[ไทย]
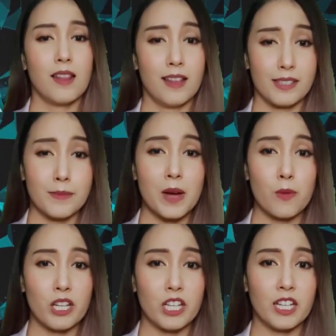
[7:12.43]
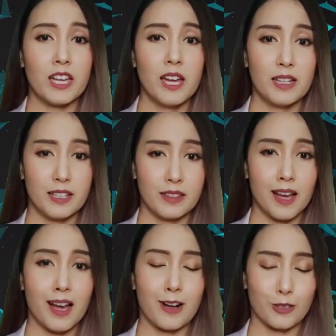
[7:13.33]
และสำหรับวันนี้นิ
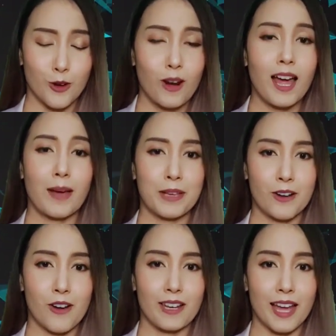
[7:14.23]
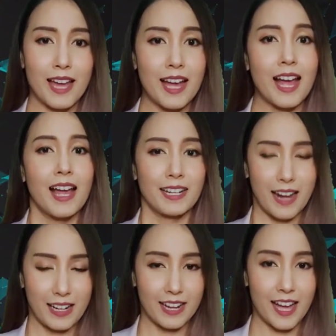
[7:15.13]
ตาก็ต้องลาไปก่อนนะ ค
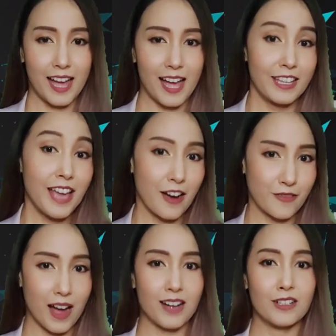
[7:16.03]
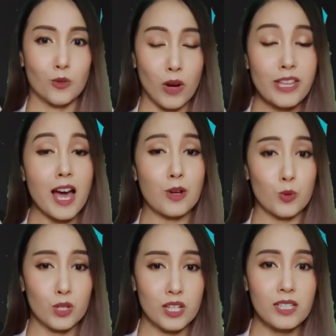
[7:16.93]
รั้งหน้าอยากฟังหรือว่าอยาก
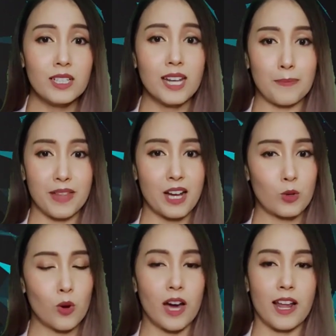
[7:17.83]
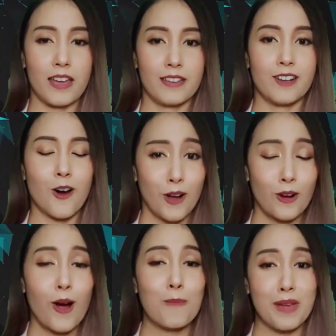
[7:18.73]
รู้เรื่องลึกลับน่ากลัวอะไร ก็
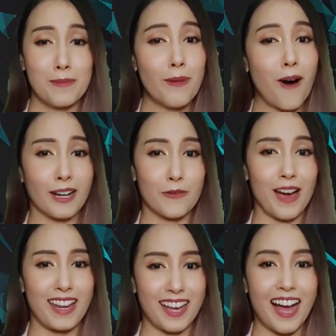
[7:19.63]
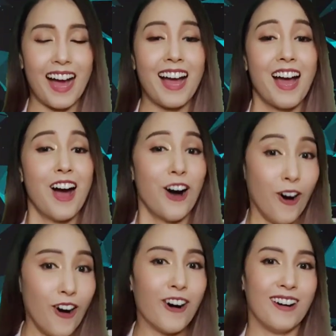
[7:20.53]
คอมเมนต์บอกกันไว้นะคะ
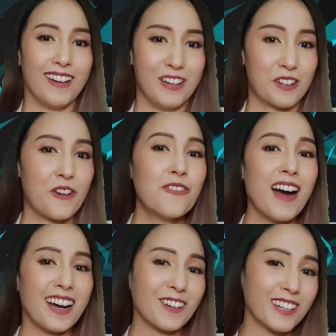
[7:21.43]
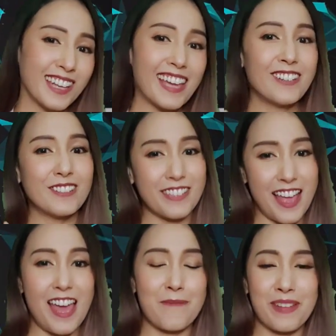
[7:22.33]
อ๋อแล้วก็ฝากกดไลค์กดแช
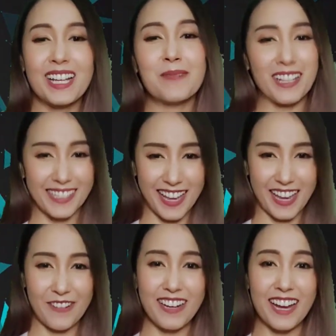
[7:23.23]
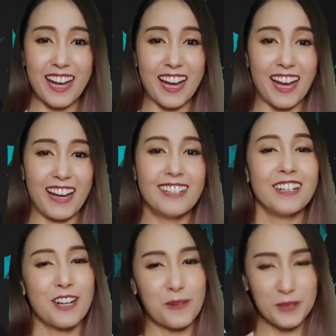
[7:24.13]
ร์เป็นกำลังใจให้ด้วยนะคะ
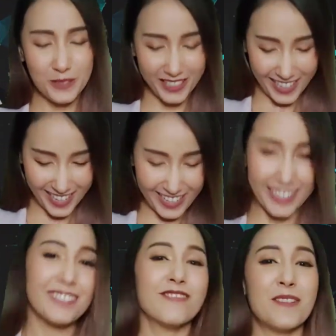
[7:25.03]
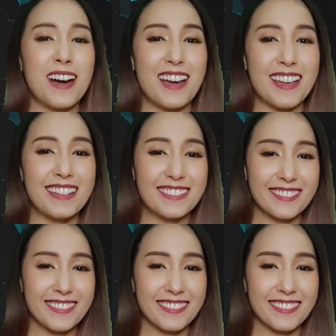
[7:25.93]
ขอบคุณค่ะ บ๊ายบาย